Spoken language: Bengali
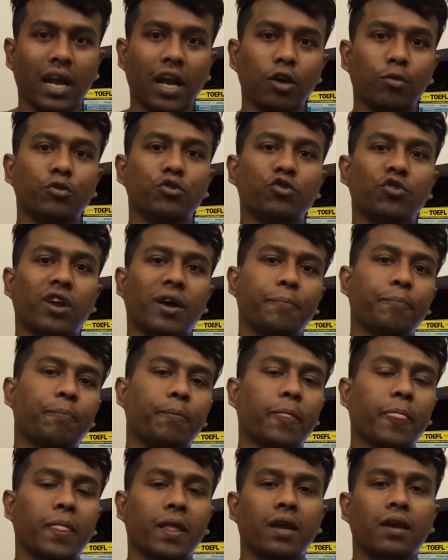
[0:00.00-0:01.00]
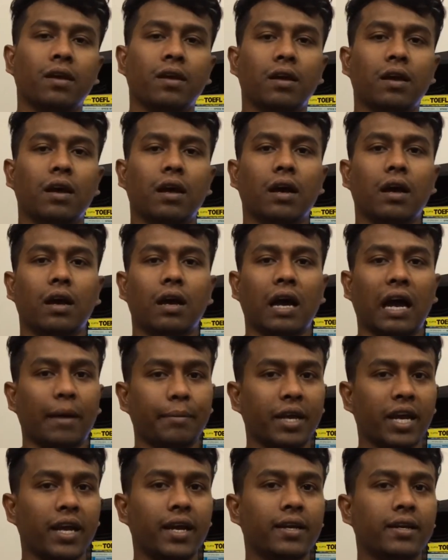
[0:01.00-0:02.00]
হ্যালো বন্ধুরা
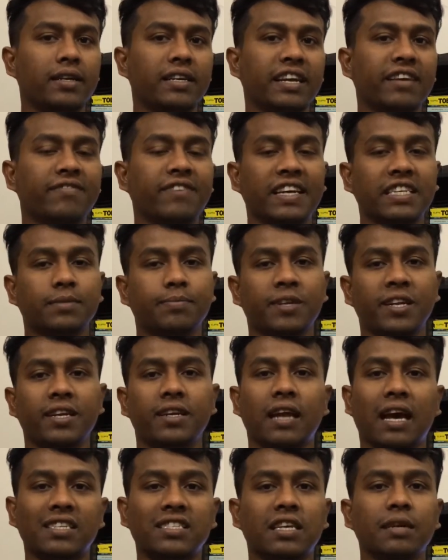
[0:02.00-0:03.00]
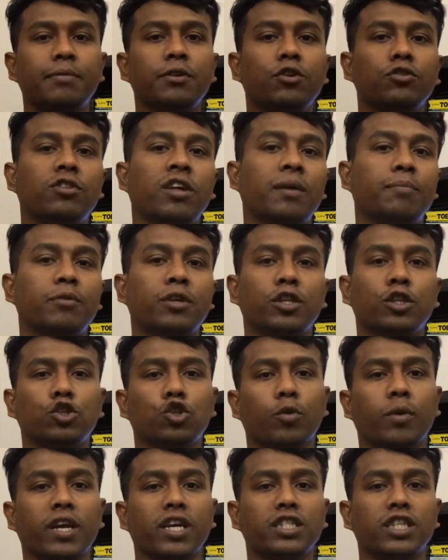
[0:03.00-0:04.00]
আমি টেক ফ্যাক্স বিড়ির আজকের ভিডিওতে আপনাদের
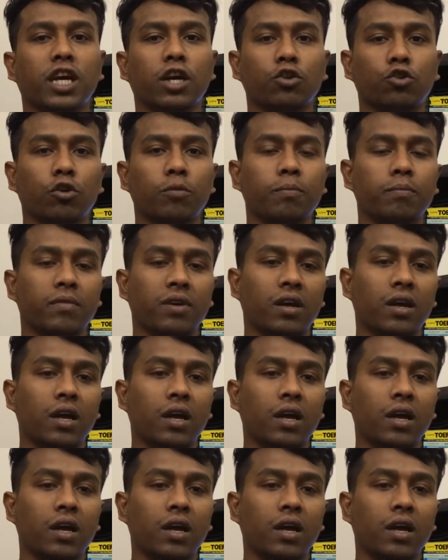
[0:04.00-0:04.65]
সবাইকে স্বাগতম